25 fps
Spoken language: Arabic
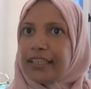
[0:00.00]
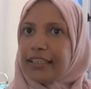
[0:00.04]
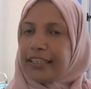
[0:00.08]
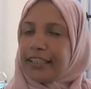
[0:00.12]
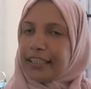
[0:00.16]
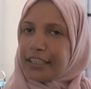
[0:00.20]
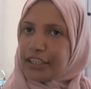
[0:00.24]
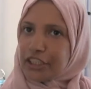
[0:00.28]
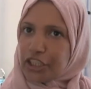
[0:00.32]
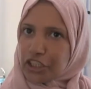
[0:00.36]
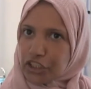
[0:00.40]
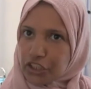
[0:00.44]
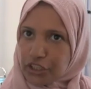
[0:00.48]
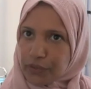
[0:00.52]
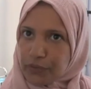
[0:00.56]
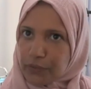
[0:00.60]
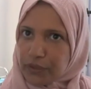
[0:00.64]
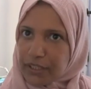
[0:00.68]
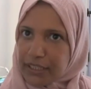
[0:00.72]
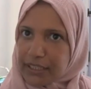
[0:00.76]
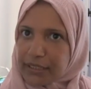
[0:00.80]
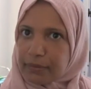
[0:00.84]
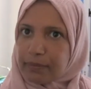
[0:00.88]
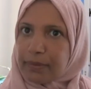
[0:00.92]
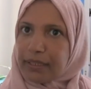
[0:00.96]
آه،
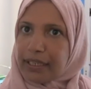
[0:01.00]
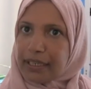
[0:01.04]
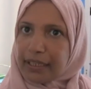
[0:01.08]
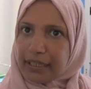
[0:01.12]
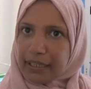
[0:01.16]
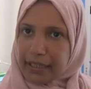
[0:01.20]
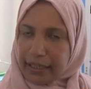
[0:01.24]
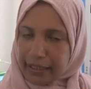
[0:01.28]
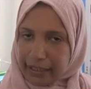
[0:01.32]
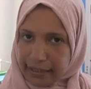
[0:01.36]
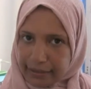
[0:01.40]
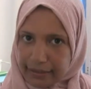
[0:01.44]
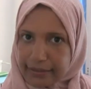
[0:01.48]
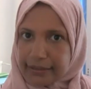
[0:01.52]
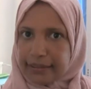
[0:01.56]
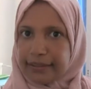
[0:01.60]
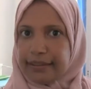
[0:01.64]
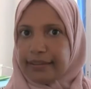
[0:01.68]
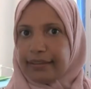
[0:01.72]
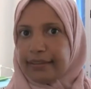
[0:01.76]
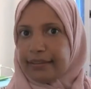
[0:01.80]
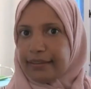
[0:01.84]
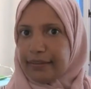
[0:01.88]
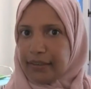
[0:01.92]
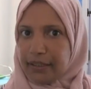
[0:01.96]
اكتشفت باللي
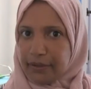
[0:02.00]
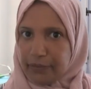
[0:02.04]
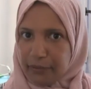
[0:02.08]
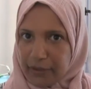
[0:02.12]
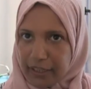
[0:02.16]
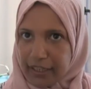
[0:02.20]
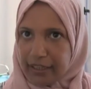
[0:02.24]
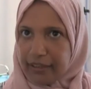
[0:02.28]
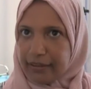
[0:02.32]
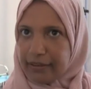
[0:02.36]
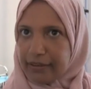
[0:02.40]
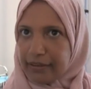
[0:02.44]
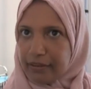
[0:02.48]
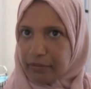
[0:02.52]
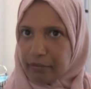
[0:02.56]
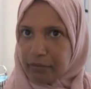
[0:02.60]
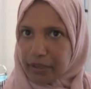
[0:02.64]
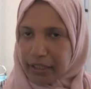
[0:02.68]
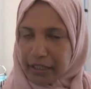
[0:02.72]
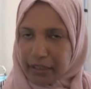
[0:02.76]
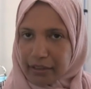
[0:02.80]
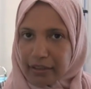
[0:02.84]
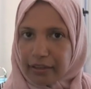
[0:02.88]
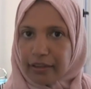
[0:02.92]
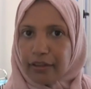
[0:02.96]
عندي فعلا
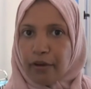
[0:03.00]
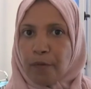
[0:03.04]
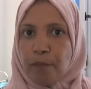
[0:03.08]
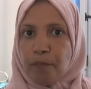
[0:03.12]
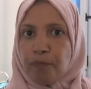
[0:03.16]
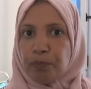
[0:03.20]
المرض